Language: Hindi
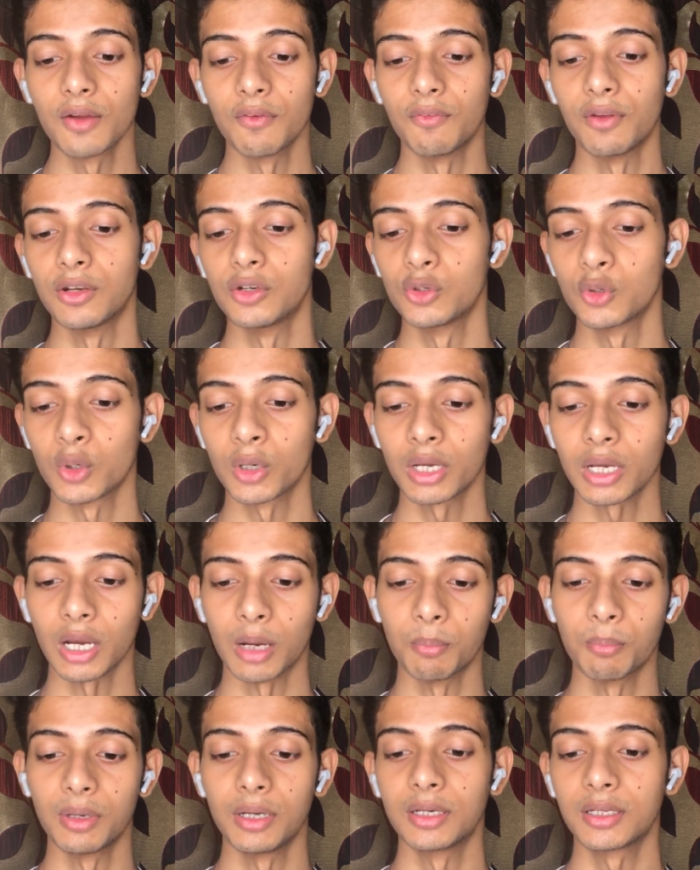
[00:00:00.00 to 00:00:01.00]
वेन्यू है
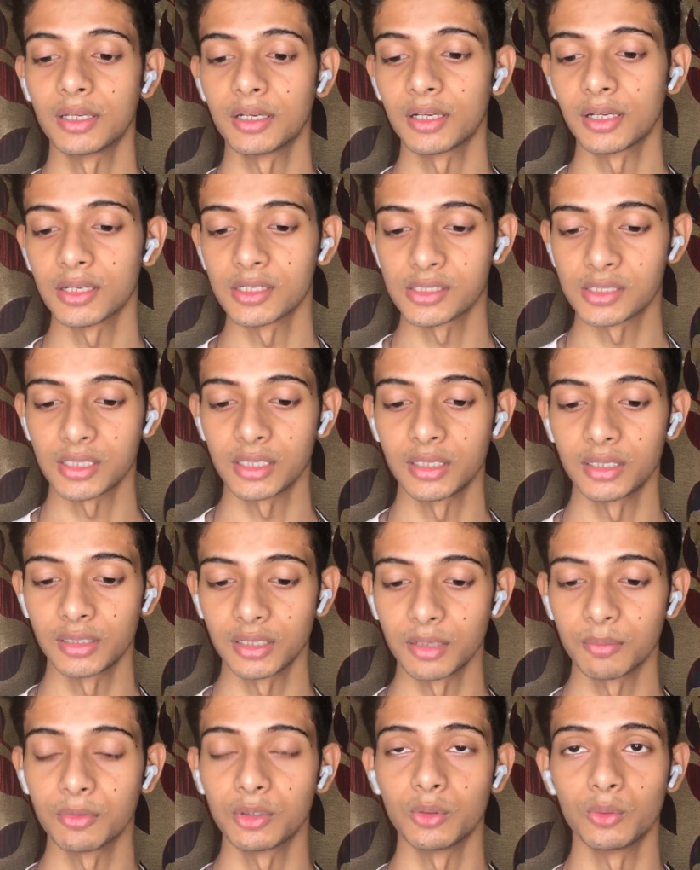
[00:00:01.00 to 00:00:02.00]
अम्बेडकर नगर
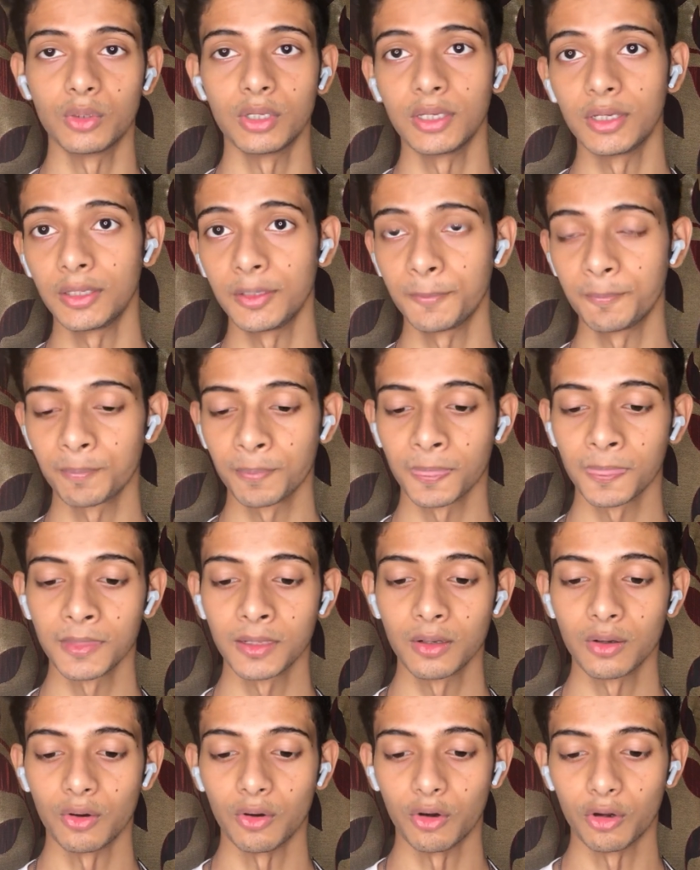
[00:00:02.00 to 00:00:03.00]
स्टेडियम न्यू दिल्ली
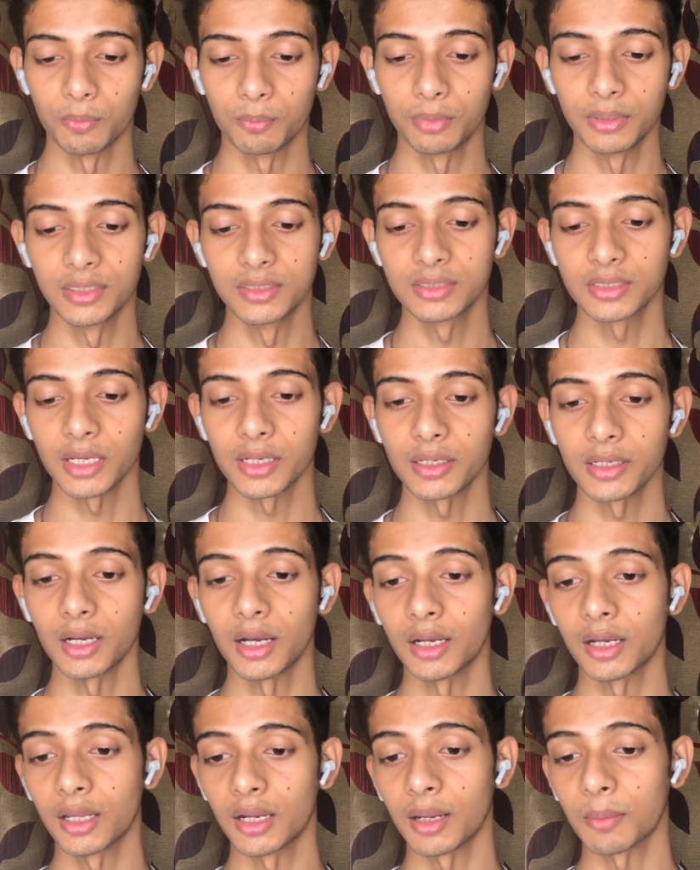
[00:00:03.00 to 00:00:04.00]
और प्लीज़ गाई
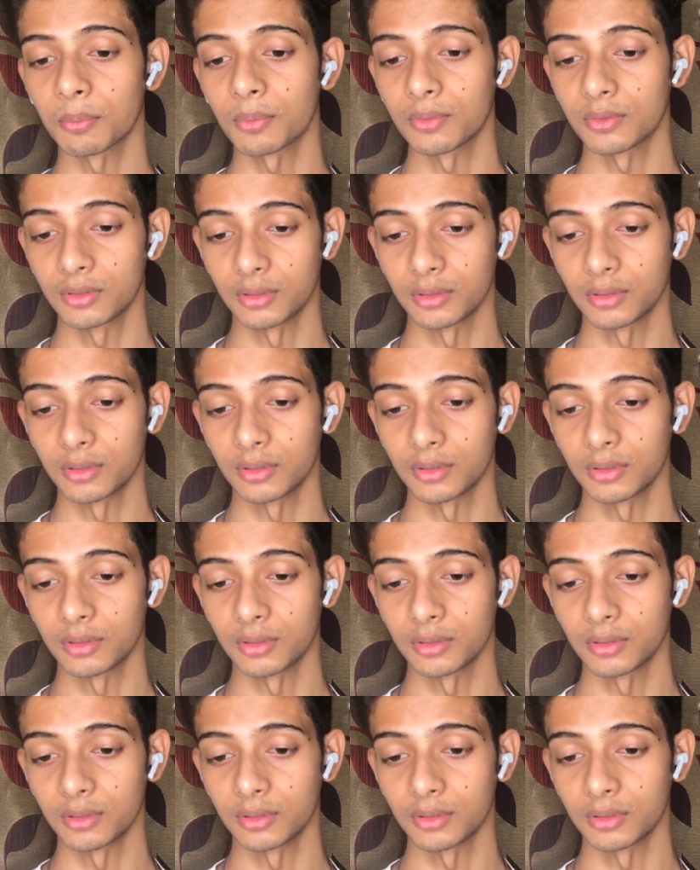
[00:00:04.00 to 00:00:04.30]
अगर आप